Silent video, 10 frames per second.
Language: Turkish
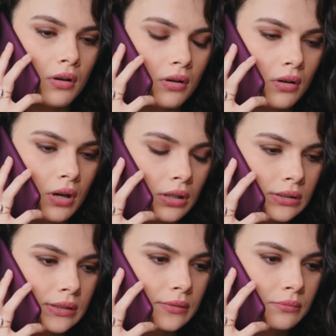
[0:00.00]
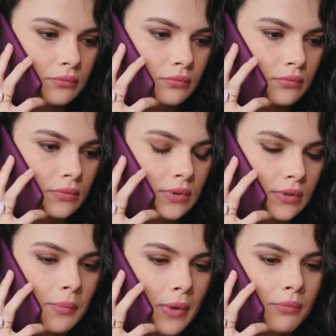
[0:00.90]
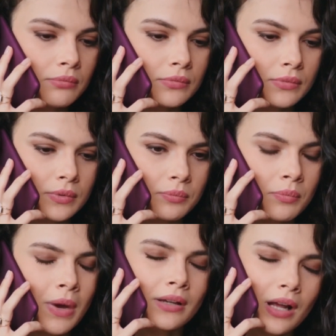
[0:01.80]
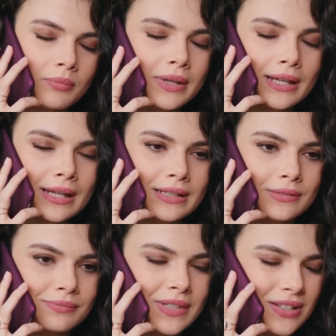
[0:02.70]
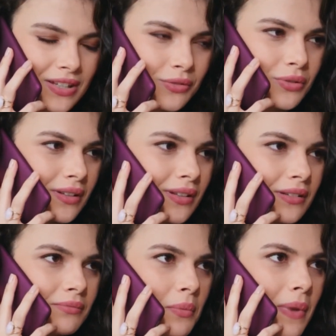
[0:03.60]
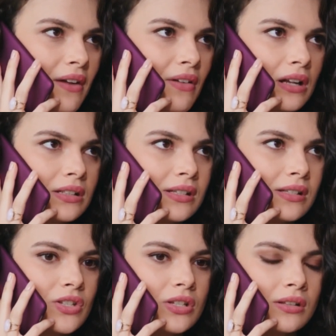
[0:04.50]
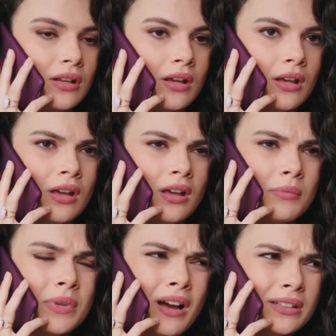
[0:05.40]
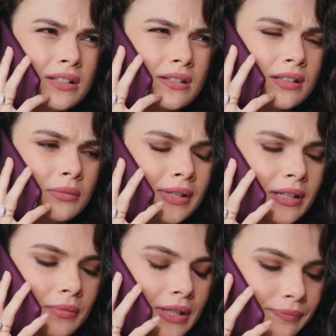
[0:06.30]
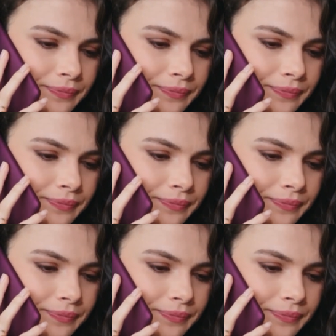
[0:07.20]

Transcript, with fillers: Aa, anladım. Tamam. Ben almaya gelirim. Teşekkür ederim haber verdiğiniz için. Bir adres alabilir miyim?